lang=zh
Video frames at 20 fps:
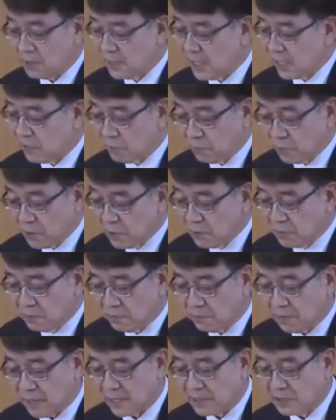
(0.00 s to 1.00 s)
当我们。
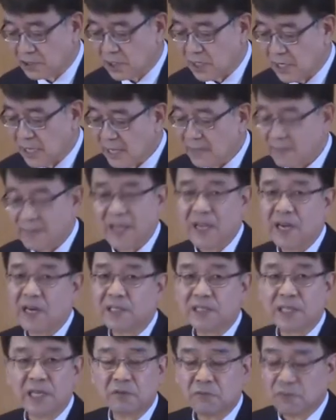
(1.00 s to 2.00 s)
在主
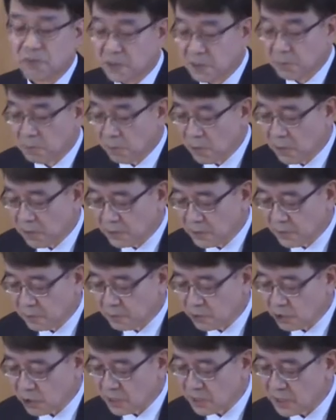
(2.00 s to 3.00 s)
的言行领受
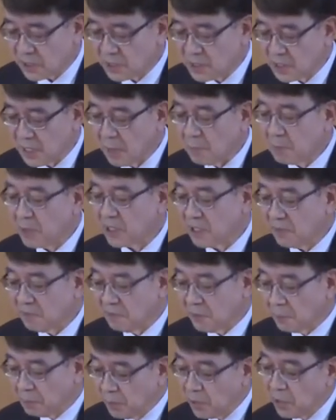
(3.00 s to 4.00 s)
饼和杯的时
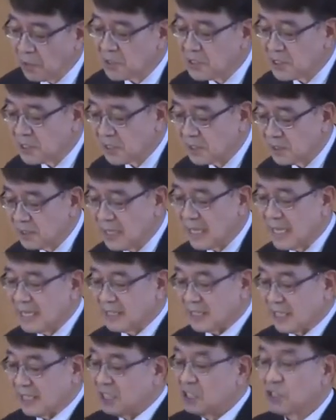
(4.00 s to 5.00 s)
候，他们象
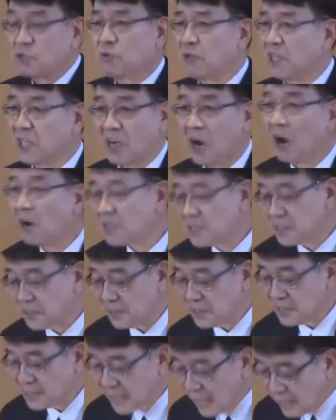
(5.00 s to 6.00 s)
征着主耶稣
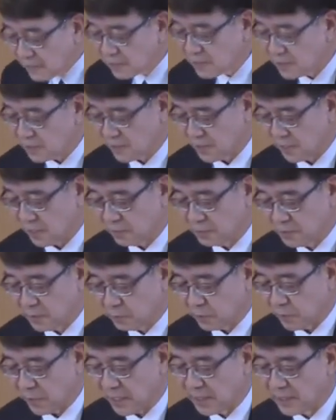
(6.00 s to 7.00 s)
基督的身体
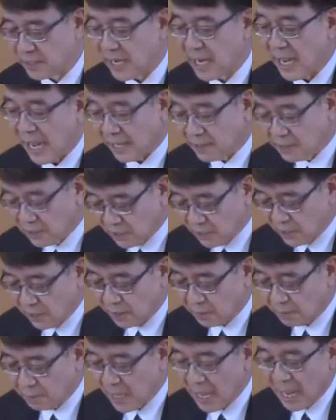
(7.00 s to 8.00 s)
和保险。他
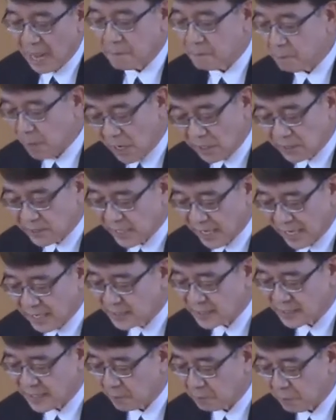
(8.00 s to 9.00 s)
们虽然不是
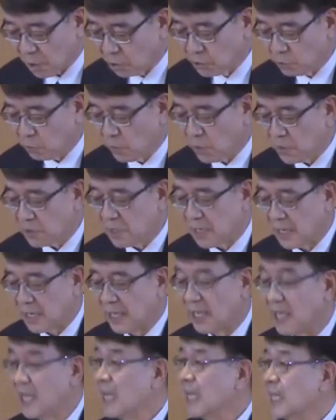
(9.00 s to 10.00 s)
耶稣的
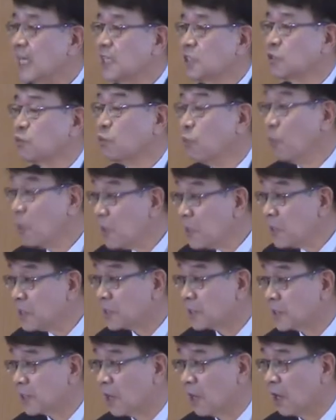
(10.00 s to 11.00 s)
真正身体
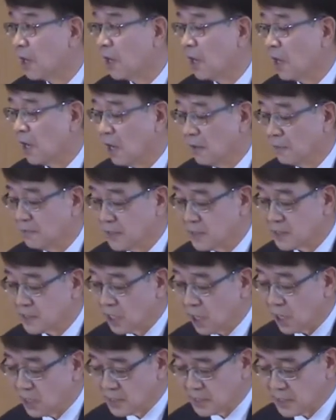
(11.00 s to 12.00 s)
和保险，但
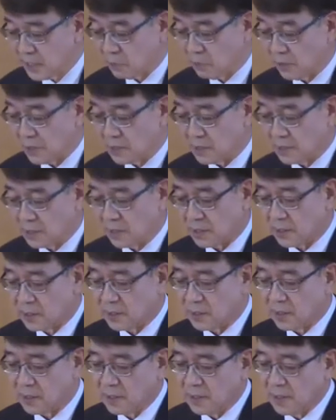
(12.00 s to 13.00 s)
是如果一个
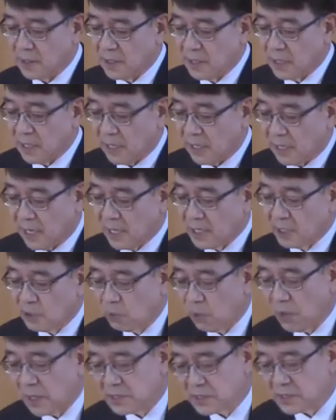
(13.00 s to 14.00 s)
人无视